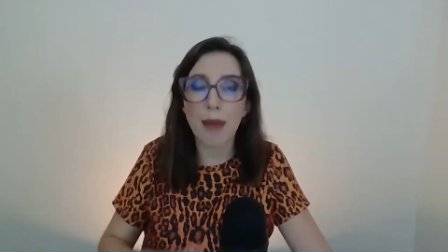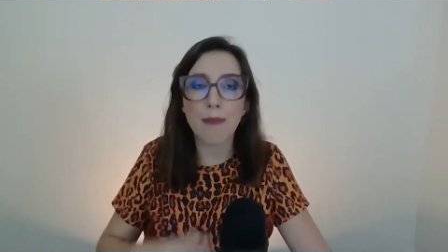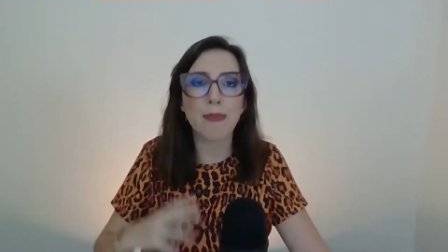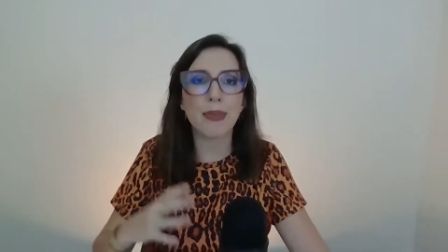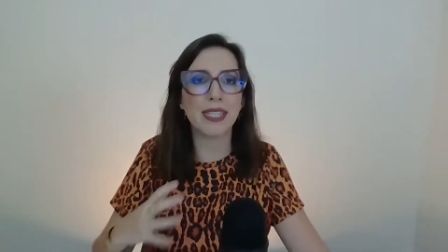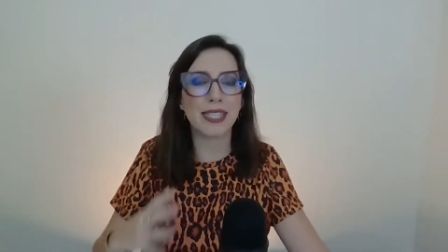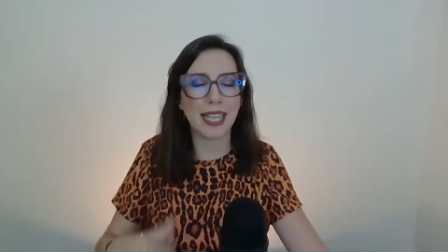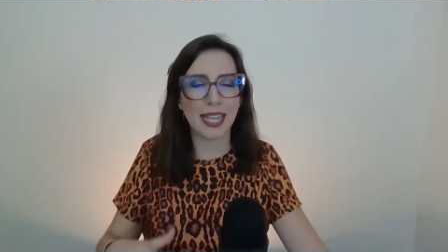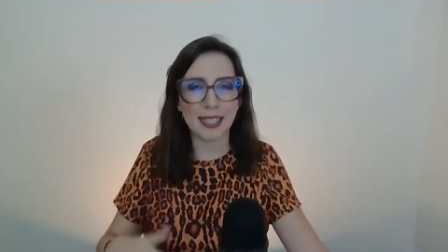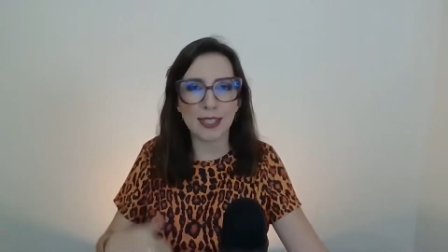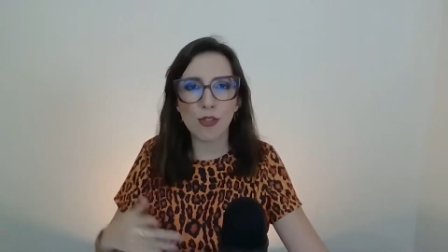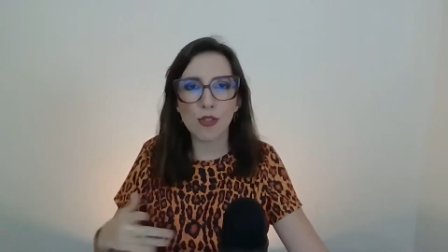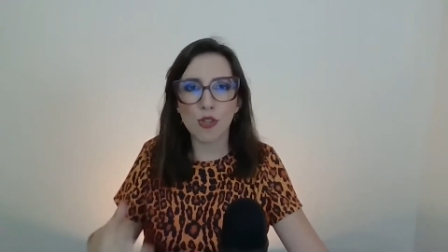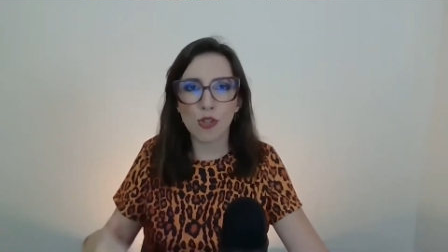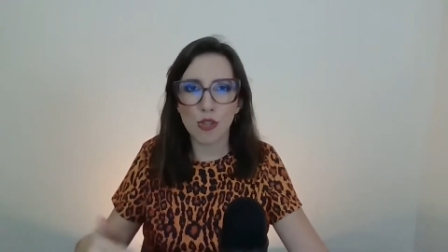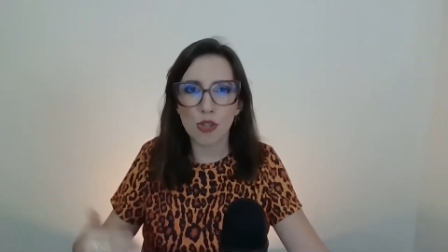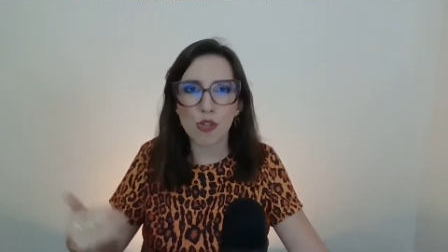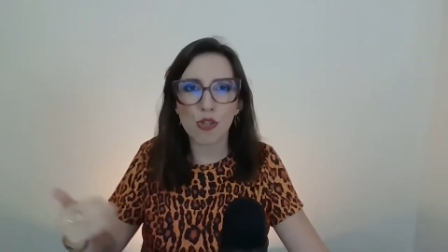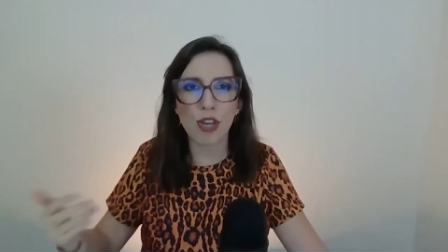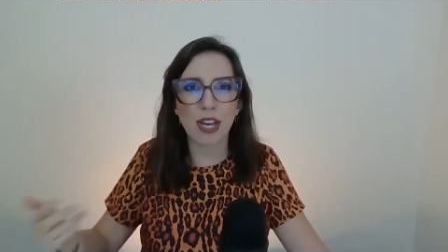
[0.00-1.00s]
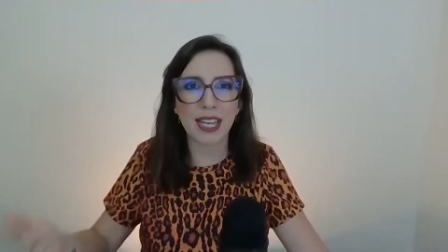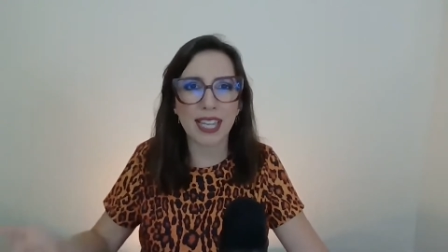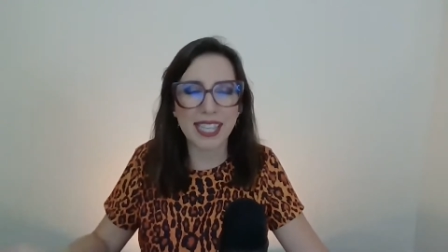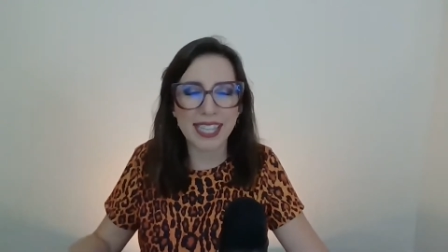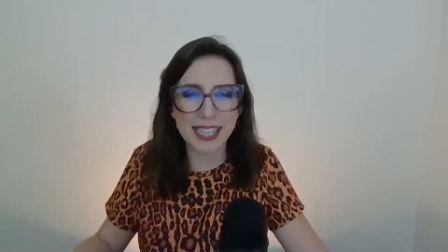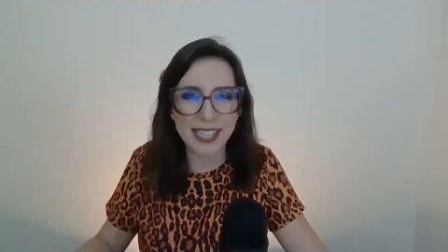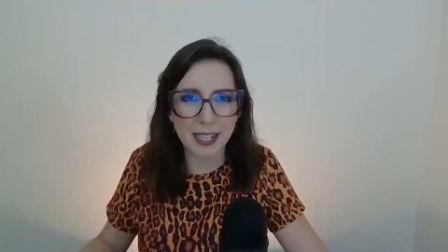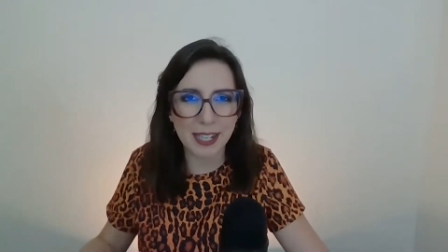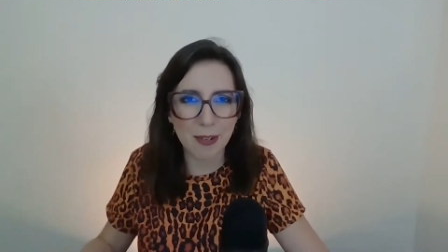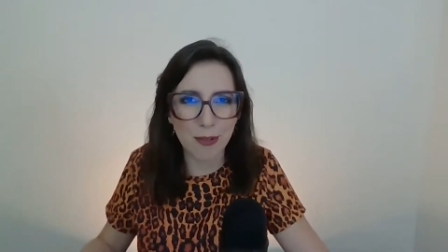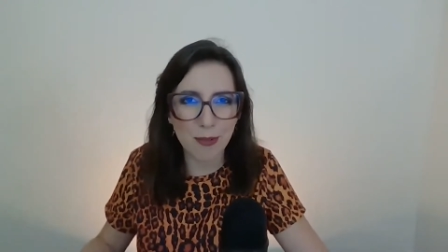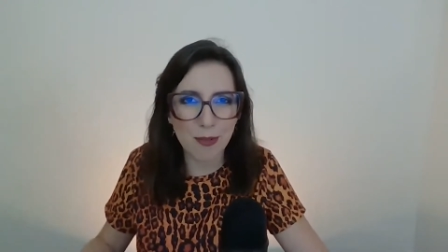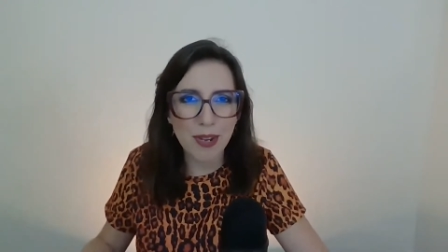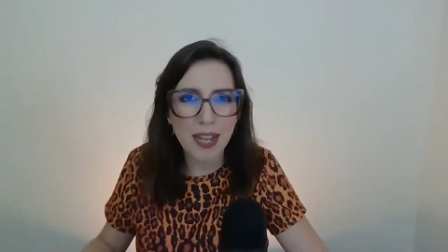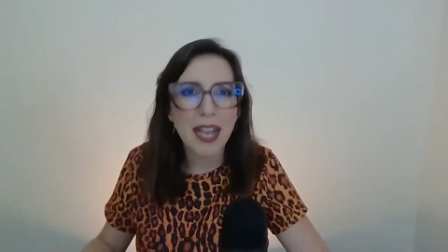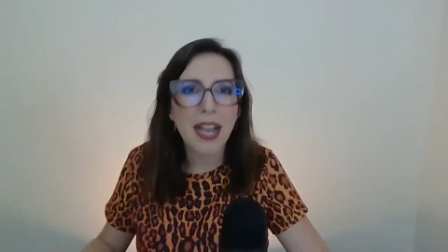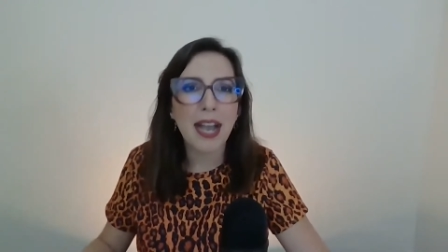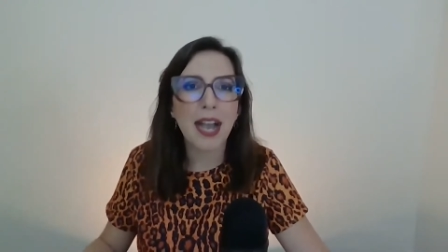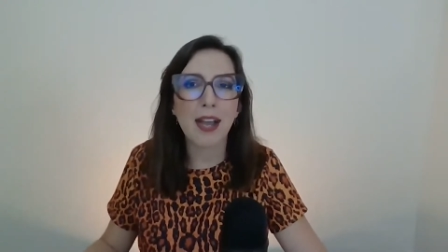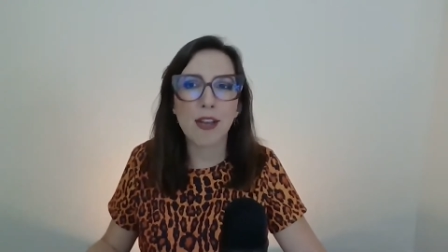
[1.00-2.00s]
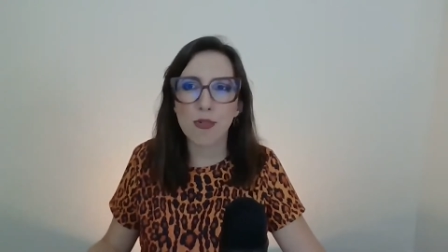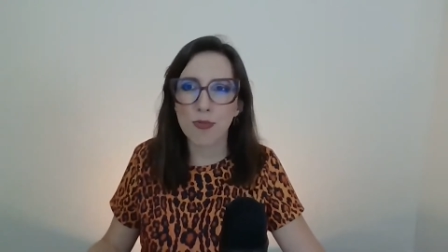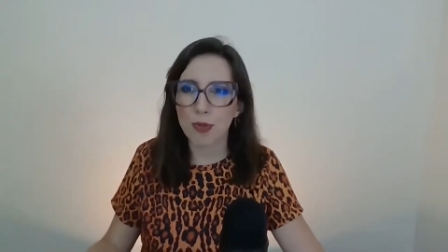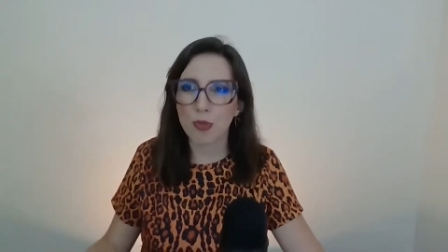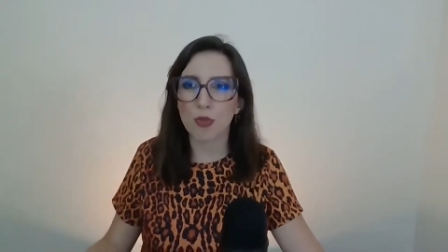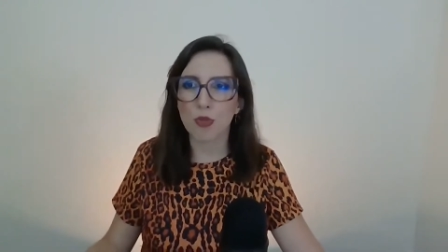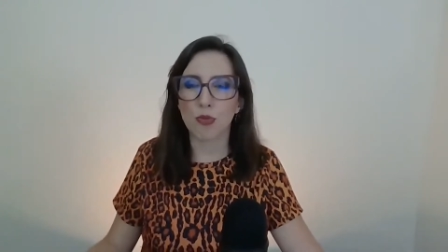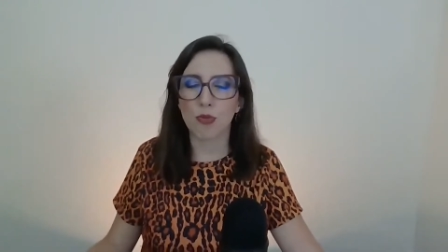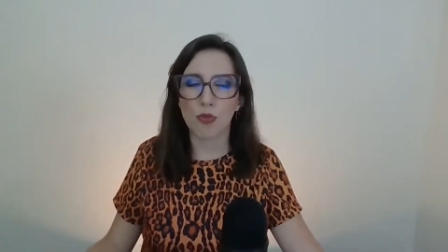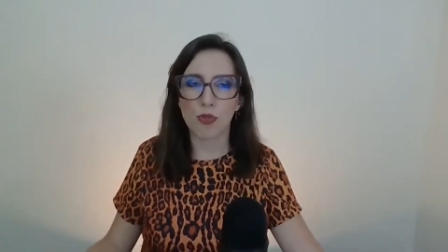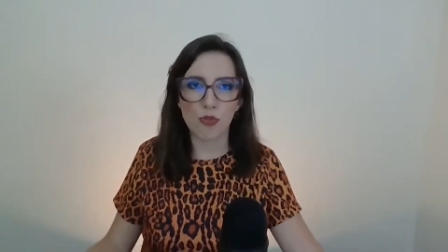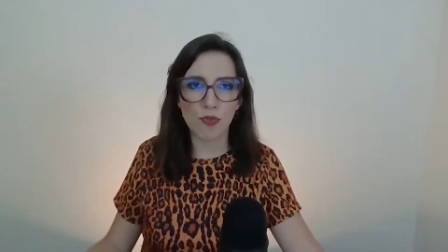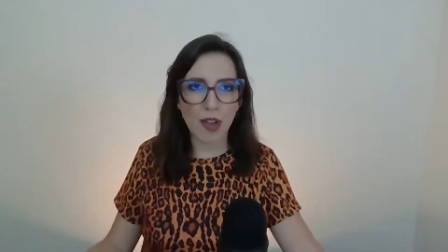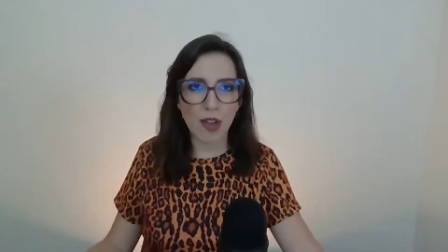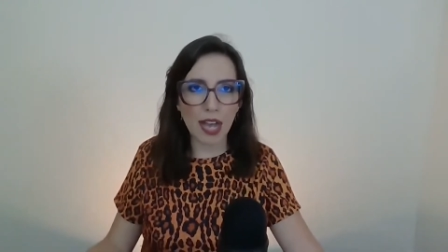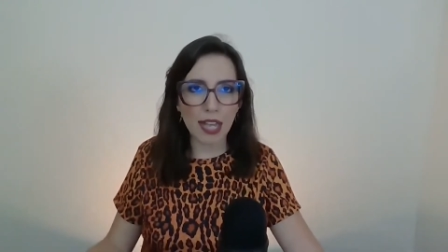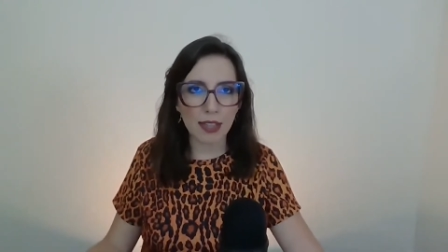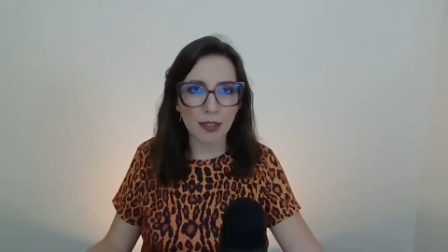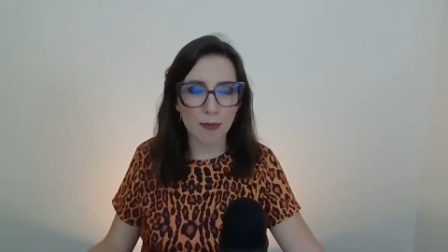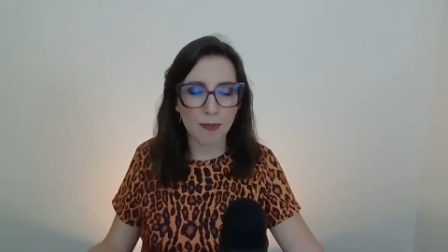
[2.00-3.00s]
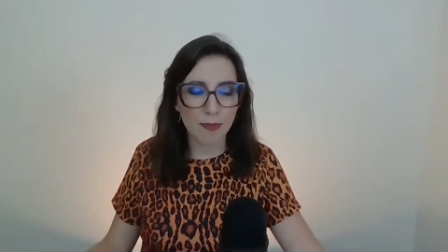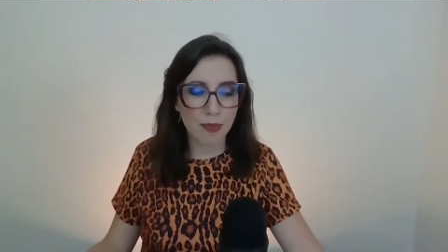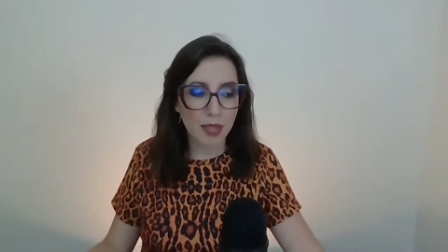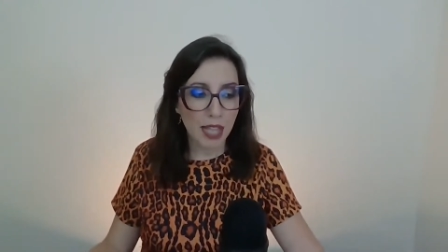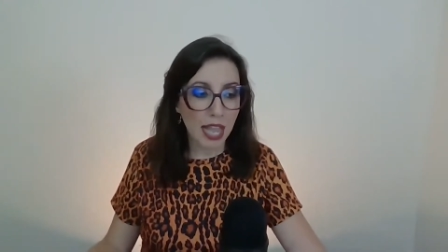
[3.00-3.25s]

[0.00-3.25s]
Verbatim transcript: apesar da gente achar que não, as pessoas falam.